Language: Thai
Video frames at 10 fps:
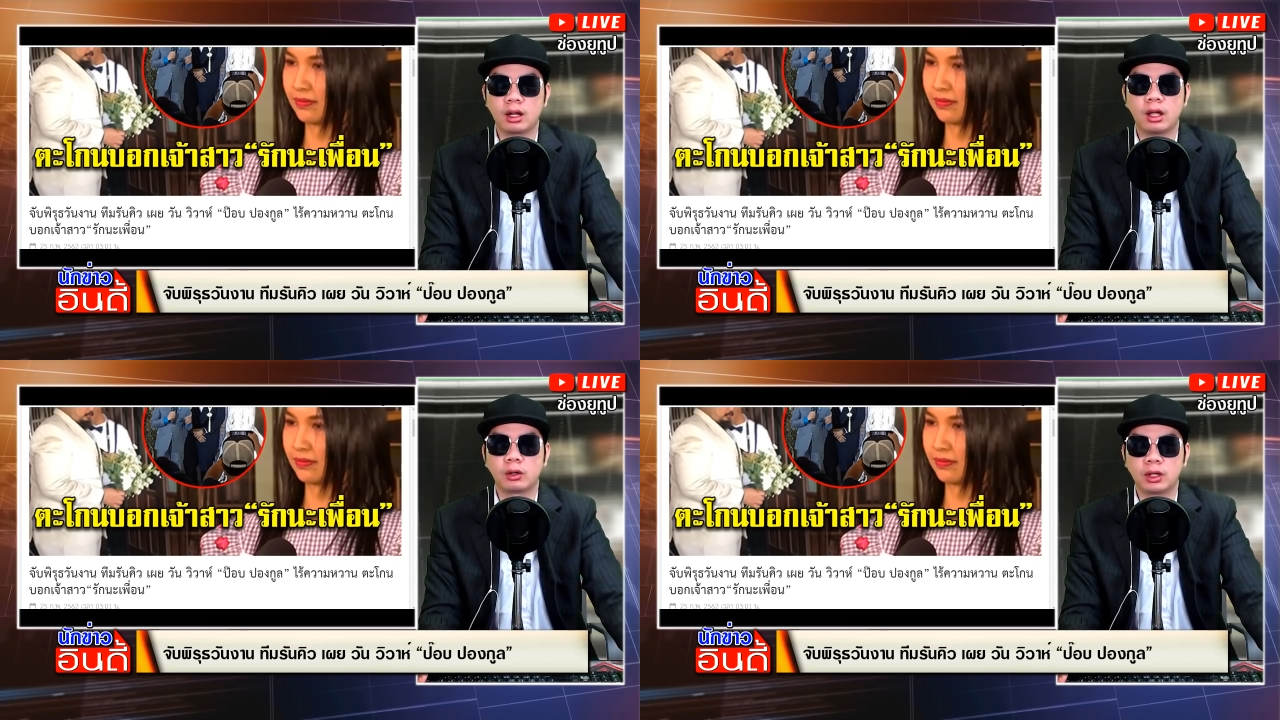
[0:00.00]

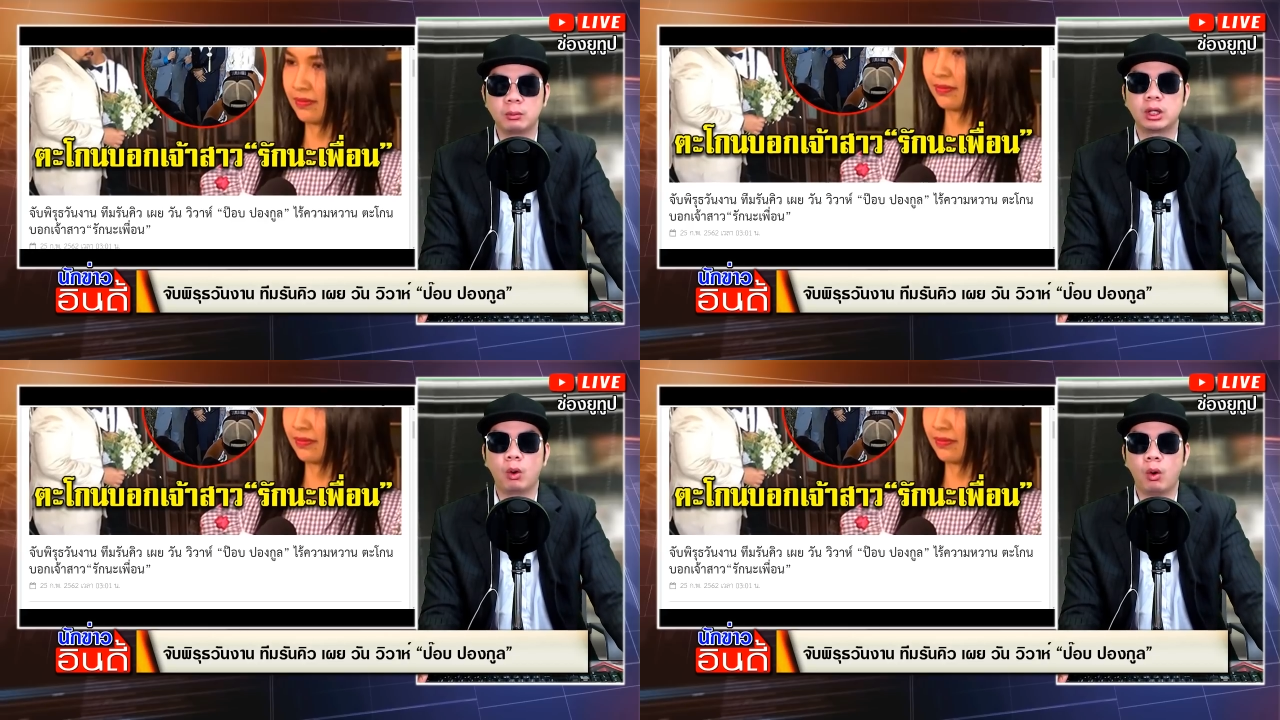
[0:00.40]
รายละเอียดข
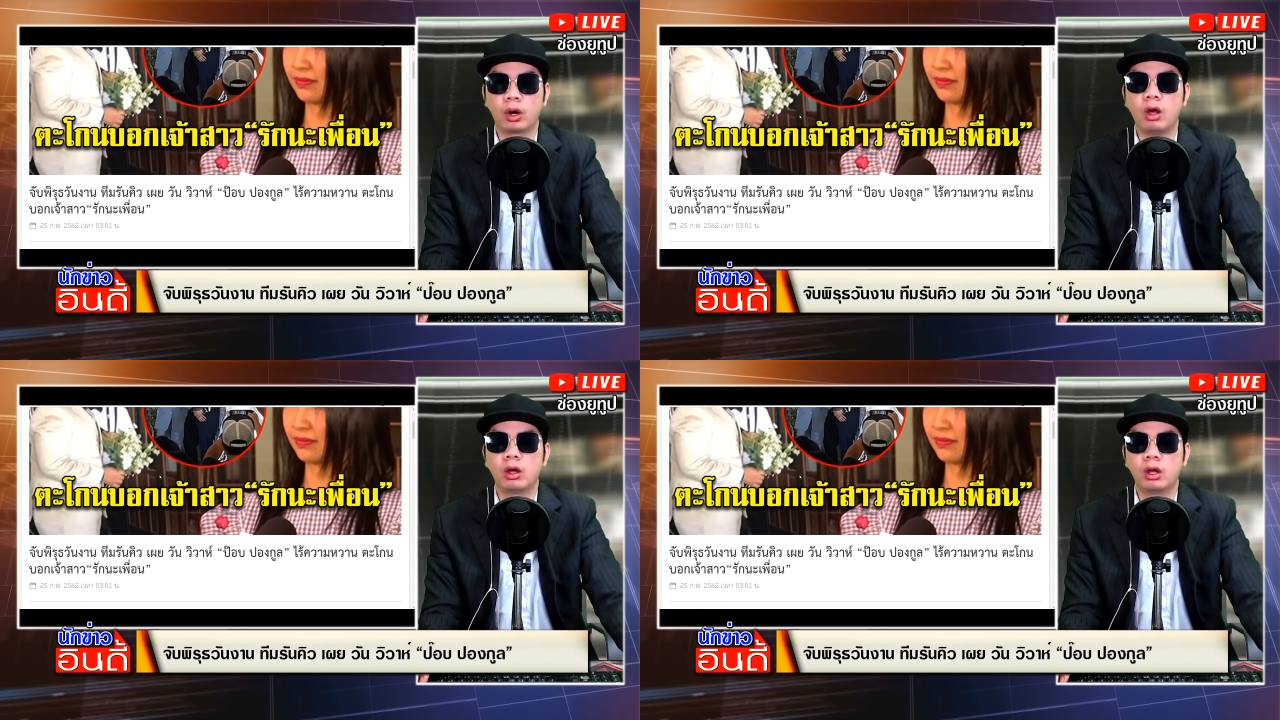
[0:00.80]
องคลิปวิดี
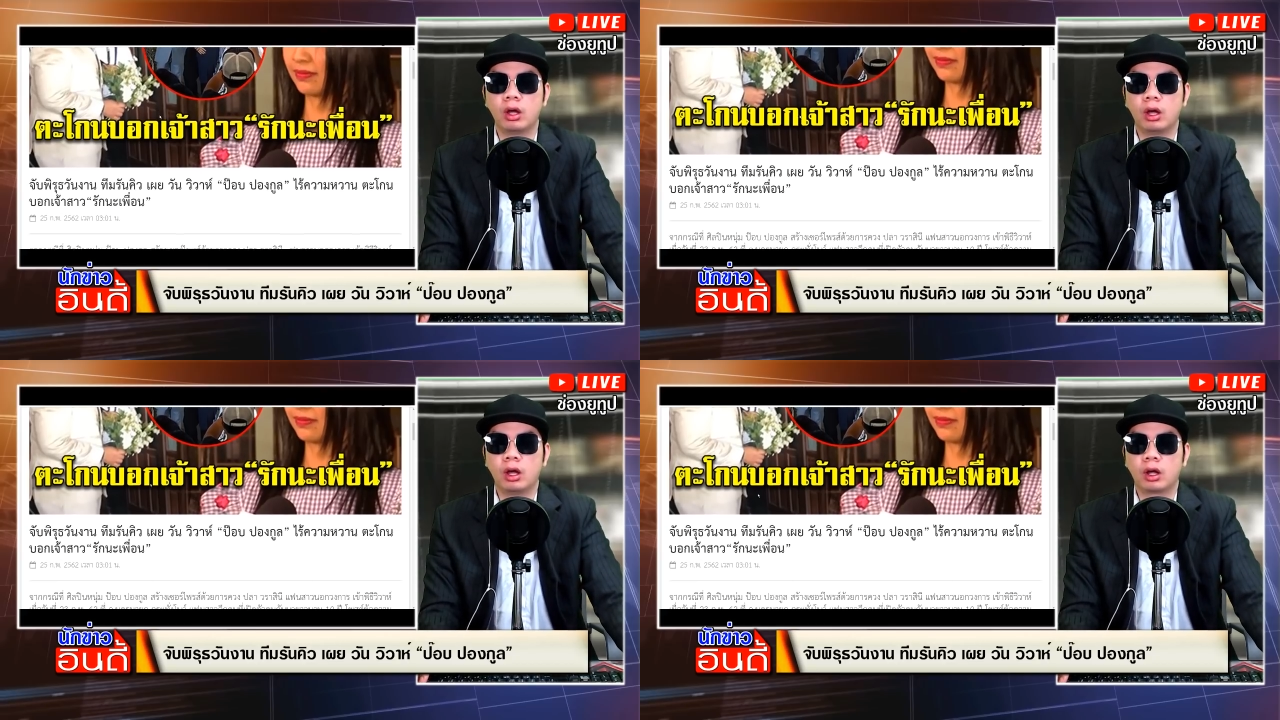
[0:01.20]
โอเนาะ
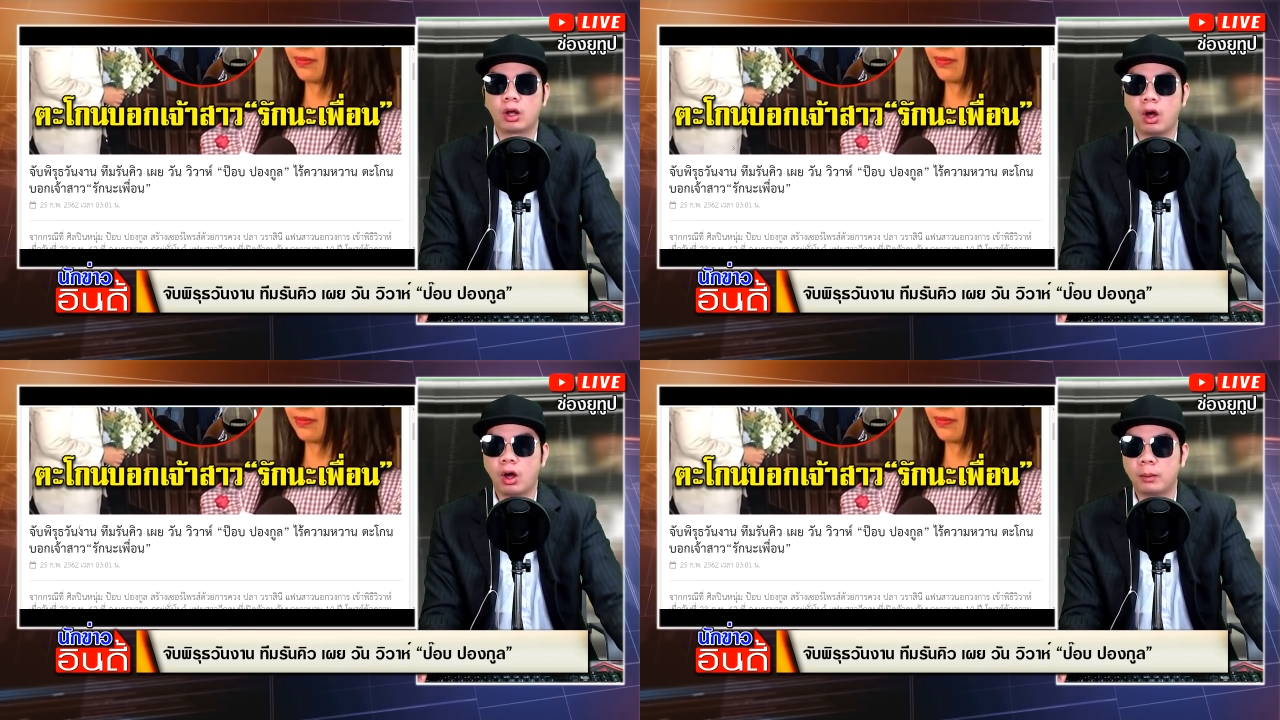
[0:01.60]

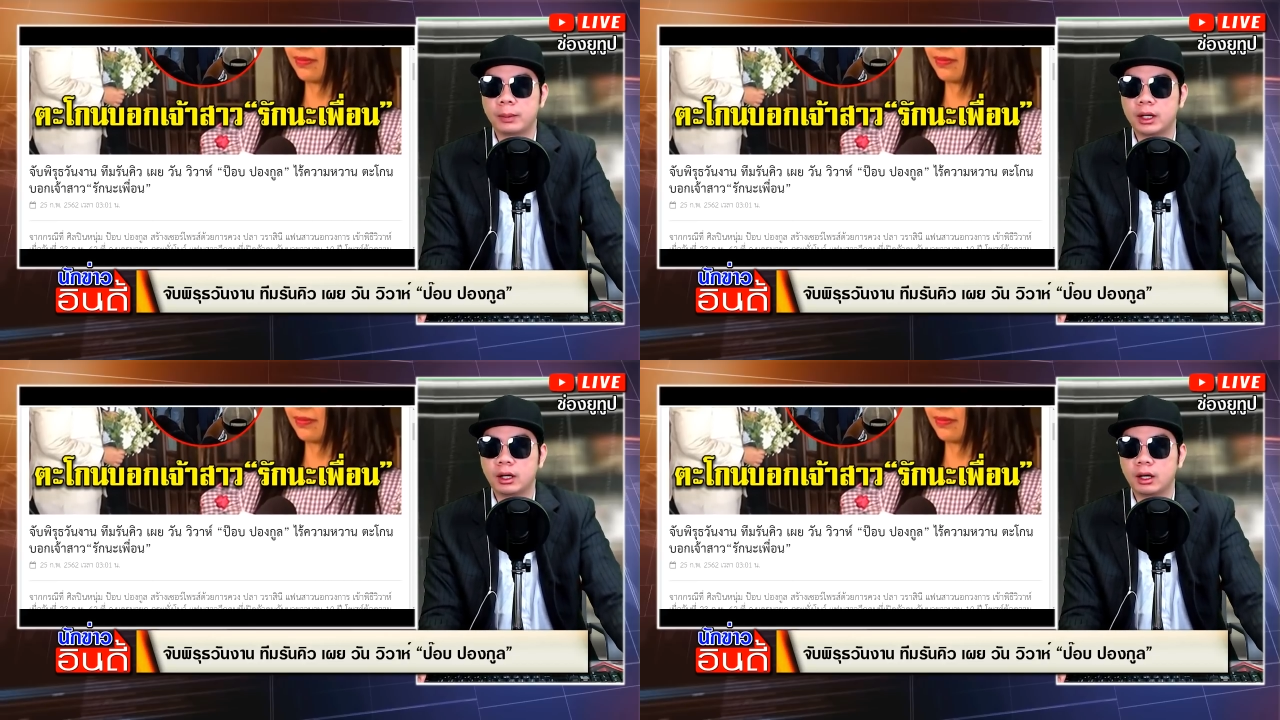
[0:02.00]
ก็
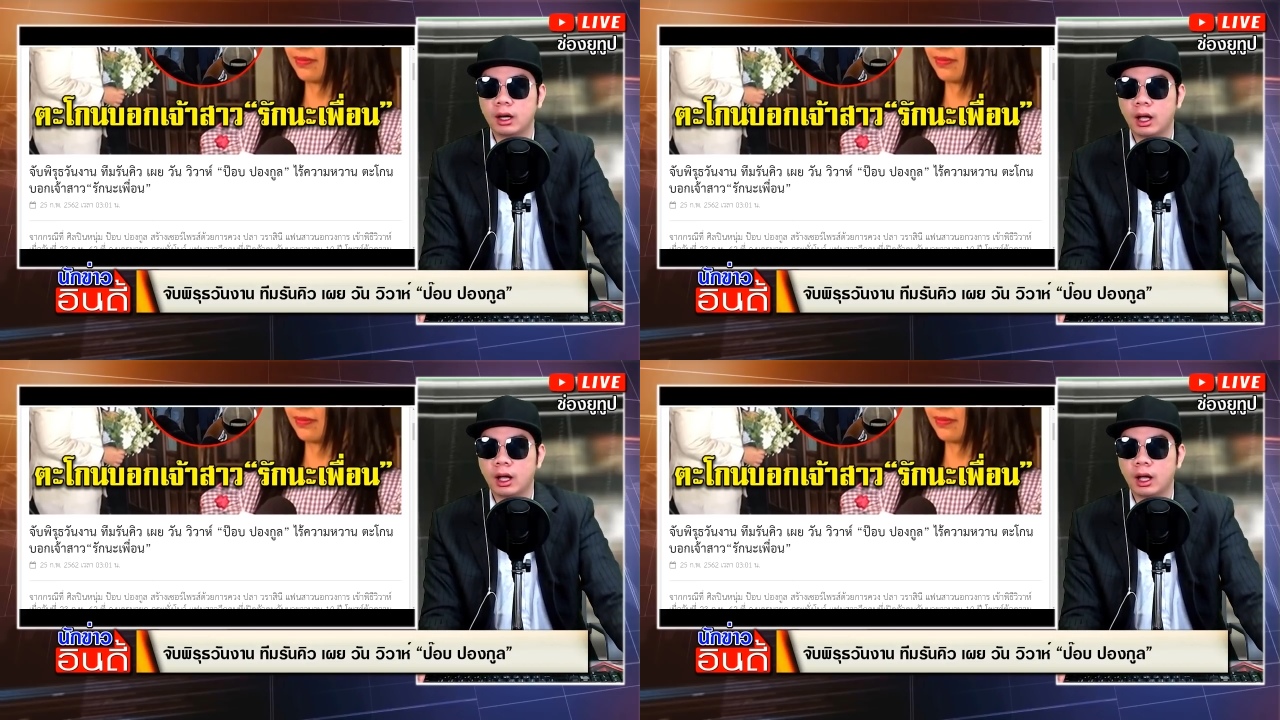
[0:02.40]
เป็น